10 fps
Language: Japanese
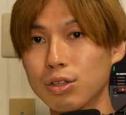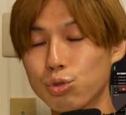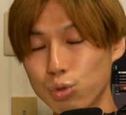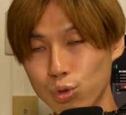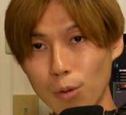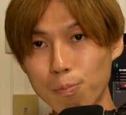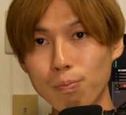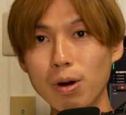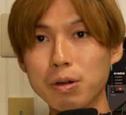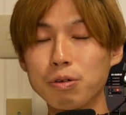ちょっとやっ
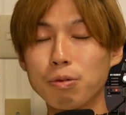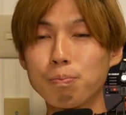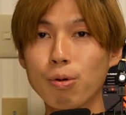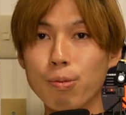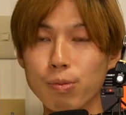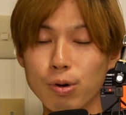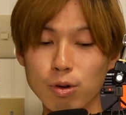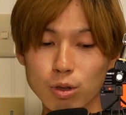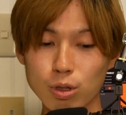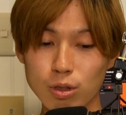ぱ日本
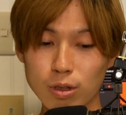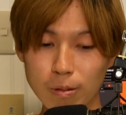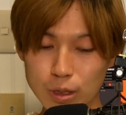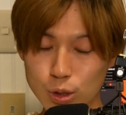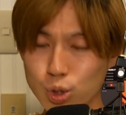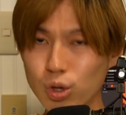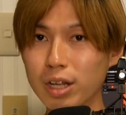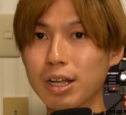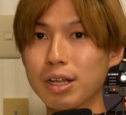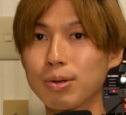も図書
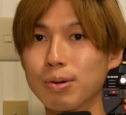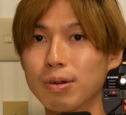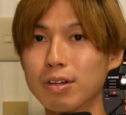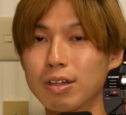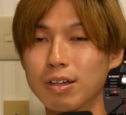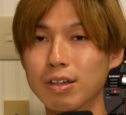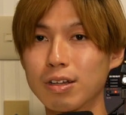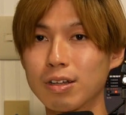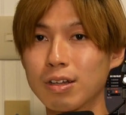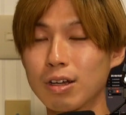館ないと
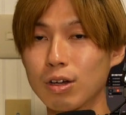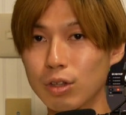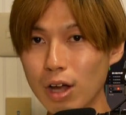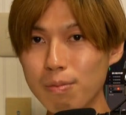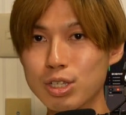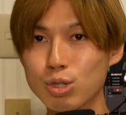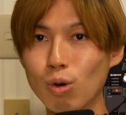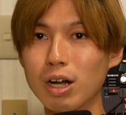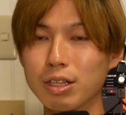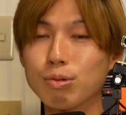ダメっす
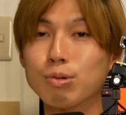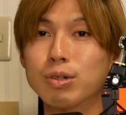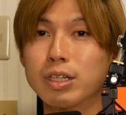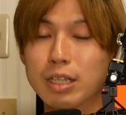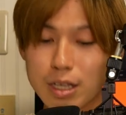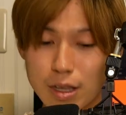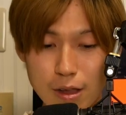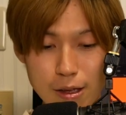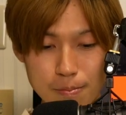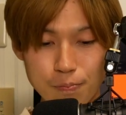わっていう風になっ
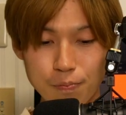て、